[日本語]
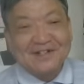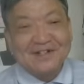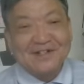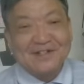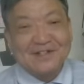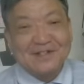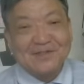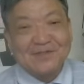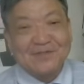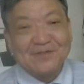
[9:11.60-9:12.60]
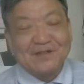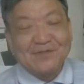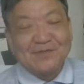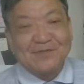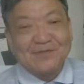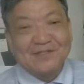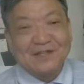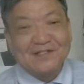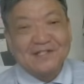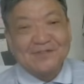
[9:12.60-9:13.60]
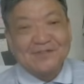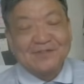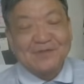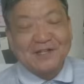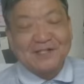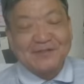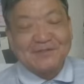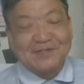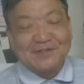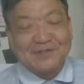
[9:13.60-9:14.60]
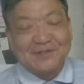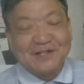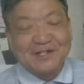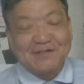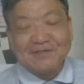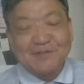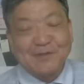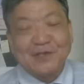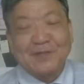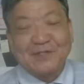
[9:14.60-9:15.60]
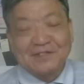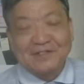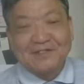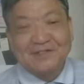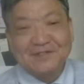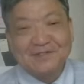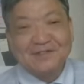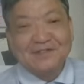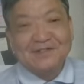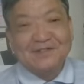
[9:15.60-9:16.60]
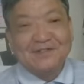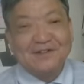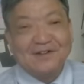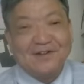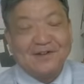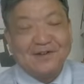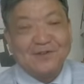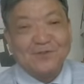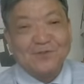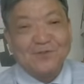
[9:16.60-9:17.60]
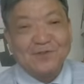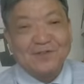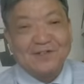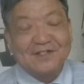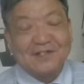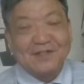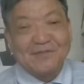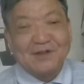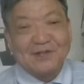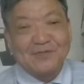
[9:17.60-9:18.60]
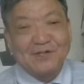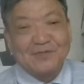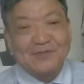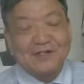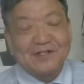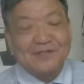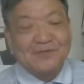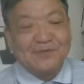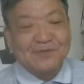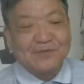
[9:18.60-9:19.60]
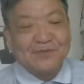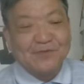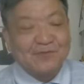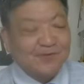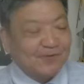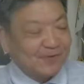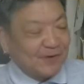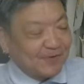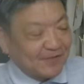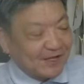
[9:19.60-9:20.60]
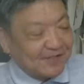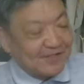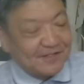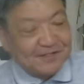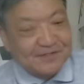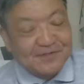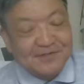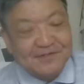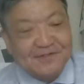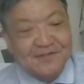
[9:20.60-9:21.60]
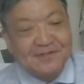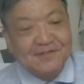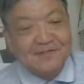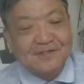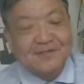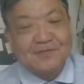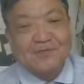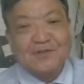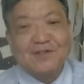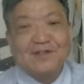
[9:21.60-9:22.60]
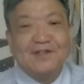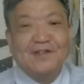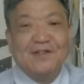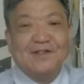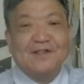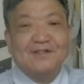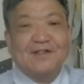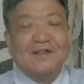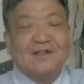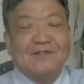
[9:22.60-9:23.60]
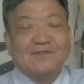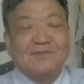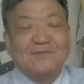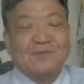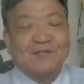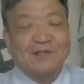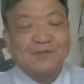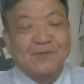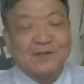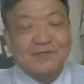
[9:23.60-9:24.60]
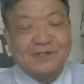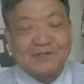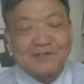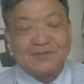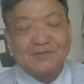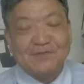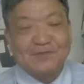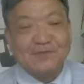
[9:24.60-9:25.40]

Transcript: だからね、あの、軟着陸を目指してるんですけど、軟着陸もできません。いやどっかでね、パリンパリンパリンとの大騒動が起こるはずなんですよ。でその時にですね、中国共産党終わるんちゃうかと。